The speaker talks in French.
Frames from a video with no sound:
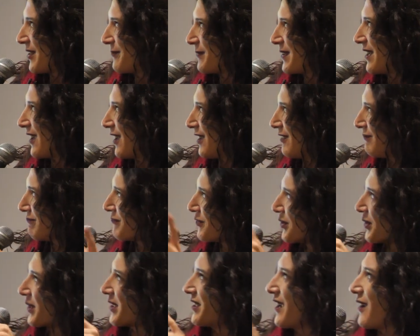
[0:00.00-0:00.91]
mis là,
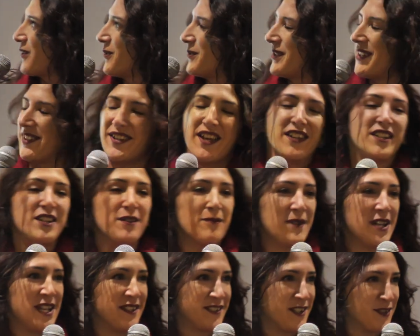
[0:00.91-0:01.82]
donc il y a le dessin
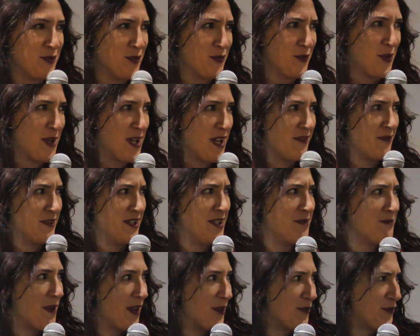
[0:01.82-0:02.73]
animé était une fois la
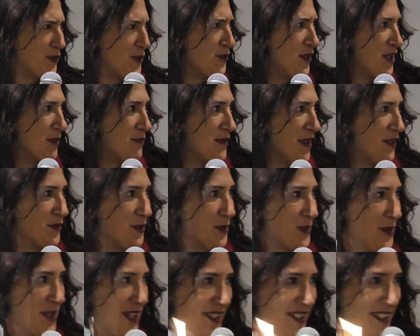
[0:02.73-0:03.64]
vie par le lever de main, vous
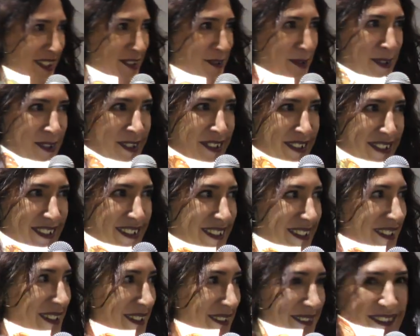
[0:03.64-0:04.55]
connaissez tous
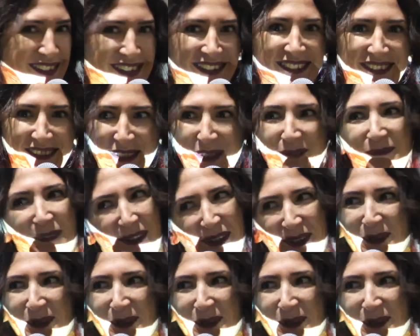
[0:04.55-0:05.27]
Ouais, ouais,